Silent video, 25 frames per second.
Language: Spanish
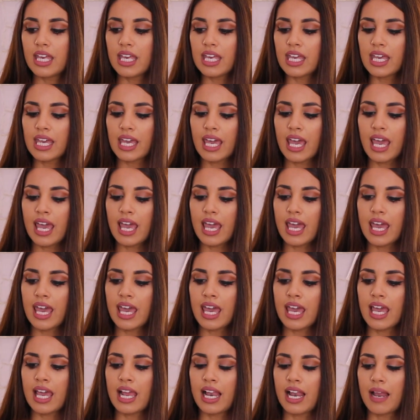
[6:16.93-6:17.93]
y que
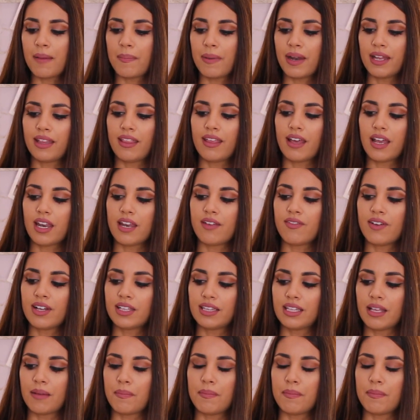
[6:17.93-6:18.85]
eh, la parte de arriba